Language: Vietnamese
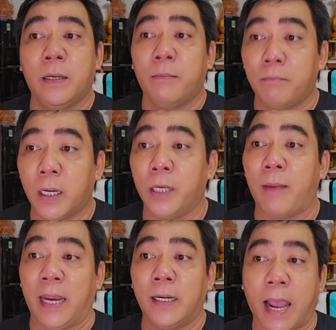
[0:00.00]

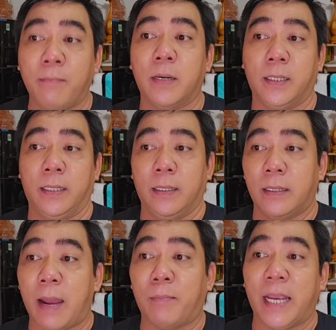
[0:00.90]
17 tháng 10
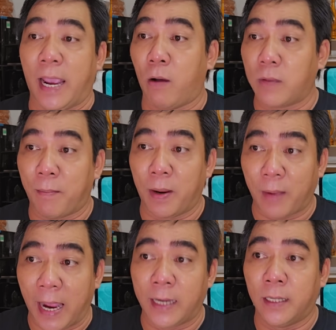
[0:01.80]
năm
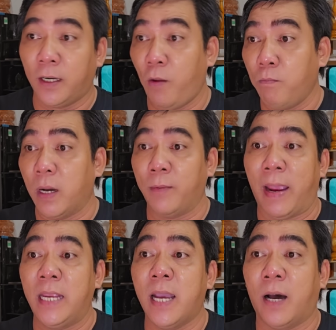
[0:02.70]
2022 lúc
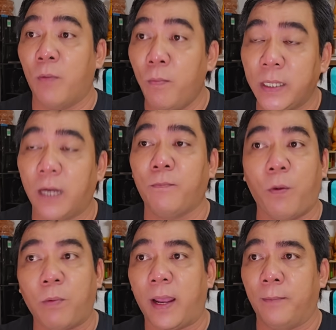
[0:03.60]
17 giờ 49
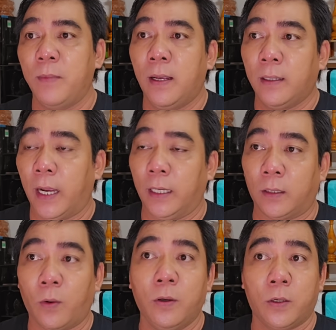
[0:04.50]
phút ha thì
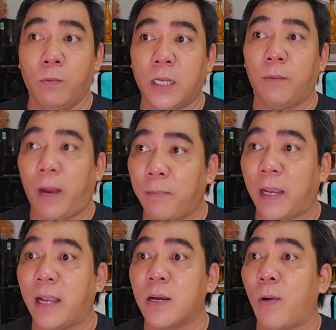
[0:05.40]
tôi cũng xin phép
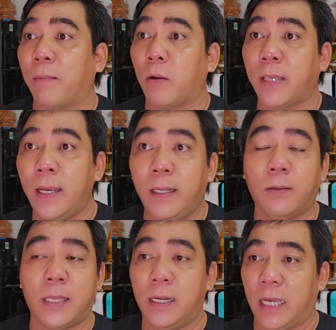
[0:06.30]
các cơ quan báo chí
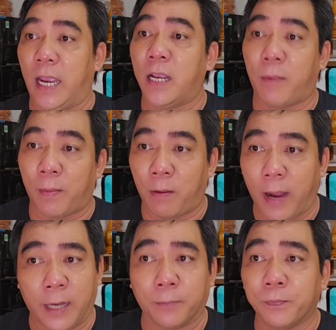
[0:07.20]
tôi chia sẻ cái bài báo này